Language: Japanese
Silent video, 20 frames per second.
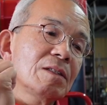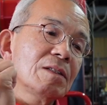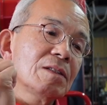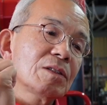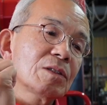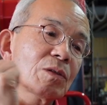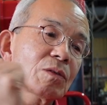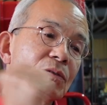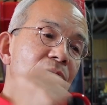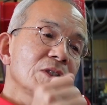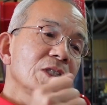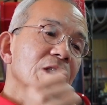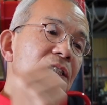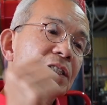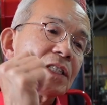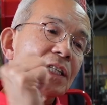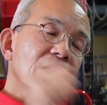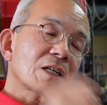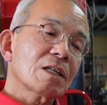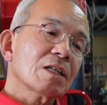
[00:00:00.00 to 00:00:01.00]
そこに
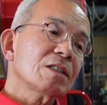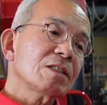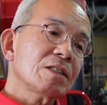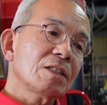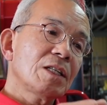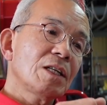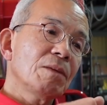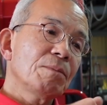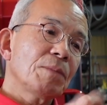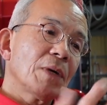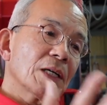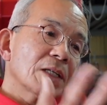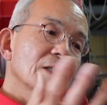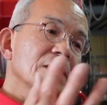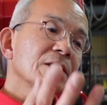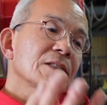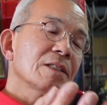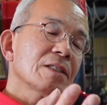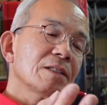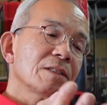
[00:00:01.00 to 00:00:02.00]
着火して爆
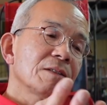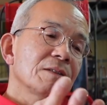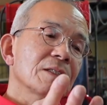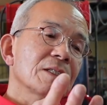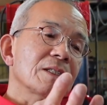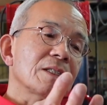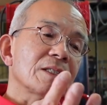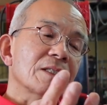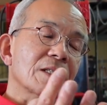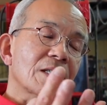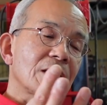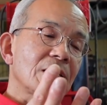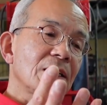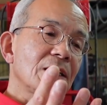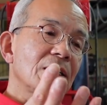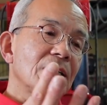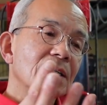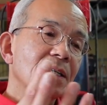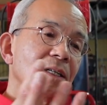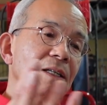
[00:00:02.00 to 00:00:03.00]
発させるわけですか
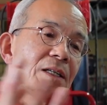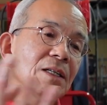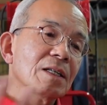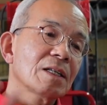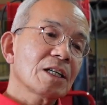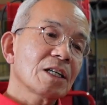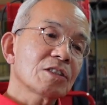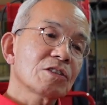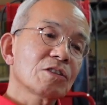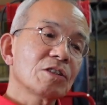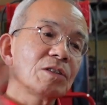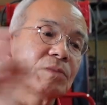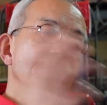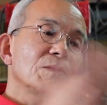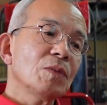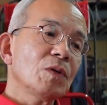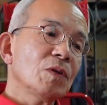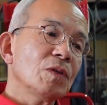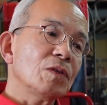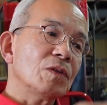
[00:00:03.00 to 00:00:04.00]
ら、ガソリン
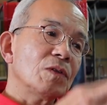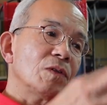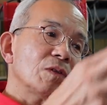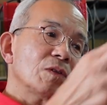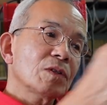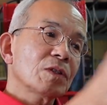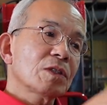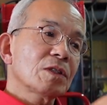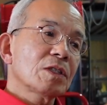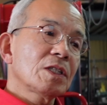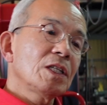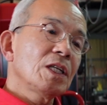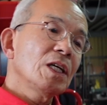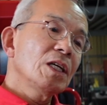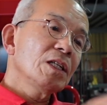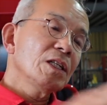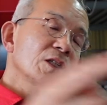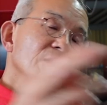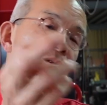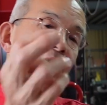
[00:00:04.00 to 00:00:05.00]
もきれ
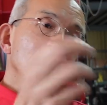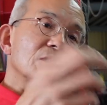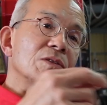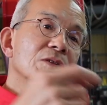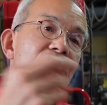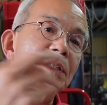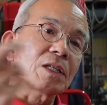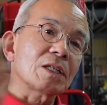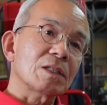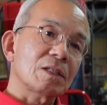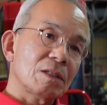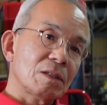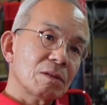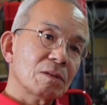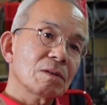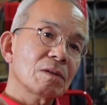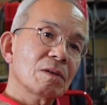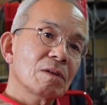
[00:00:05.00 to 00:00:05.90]
いに供給されている。